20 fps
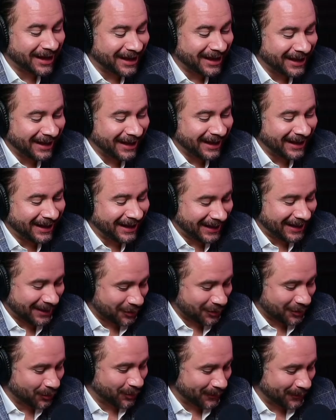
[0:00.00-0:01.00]
y,
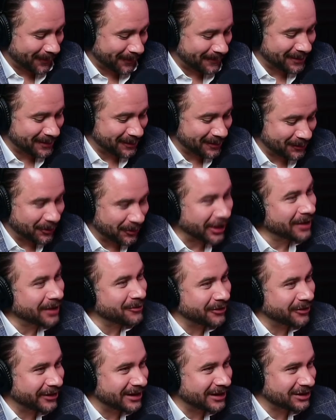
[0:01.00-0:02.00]
anduvo obviamente con Kim
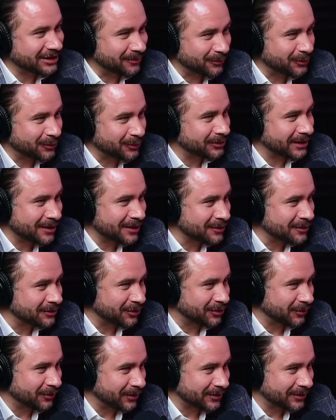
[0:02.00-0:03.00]
Kardashian muchos años y
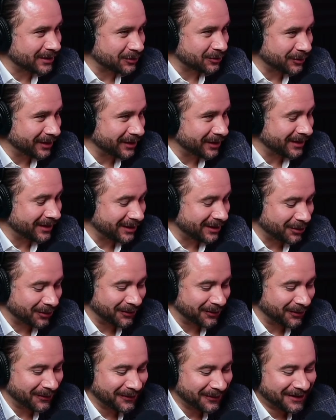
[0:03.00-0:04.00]
tuvieron a su hija y
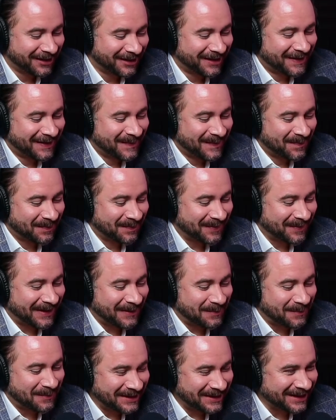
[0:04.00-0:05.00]
todo. Claro.
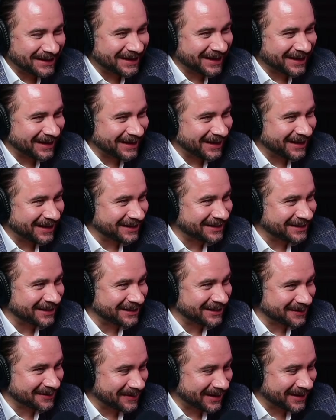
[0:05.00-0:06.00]
Después de que se
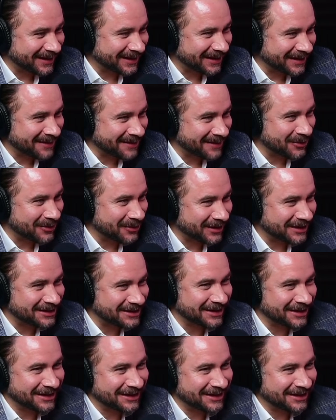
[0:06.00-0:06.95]
separa de Kim Kardashian,